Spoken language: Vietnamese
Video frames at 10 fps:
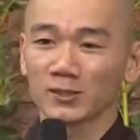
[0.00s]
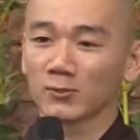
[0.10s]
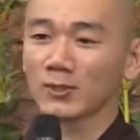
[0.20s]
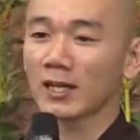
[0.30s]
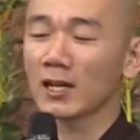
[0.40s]

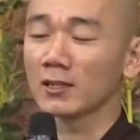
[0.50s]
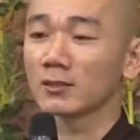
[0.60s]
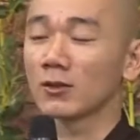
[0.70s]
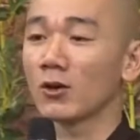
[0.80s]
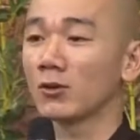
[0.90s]
chúng ta
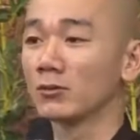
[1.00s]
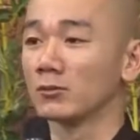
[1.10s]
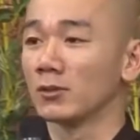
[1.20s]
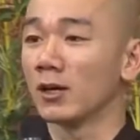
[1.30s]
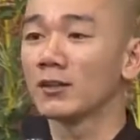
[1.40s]
đang
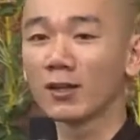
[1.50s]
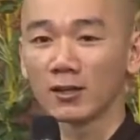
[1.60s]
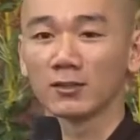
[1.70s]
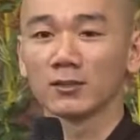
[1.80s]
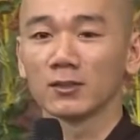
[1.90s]
còn hơi
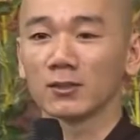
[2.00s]
thở,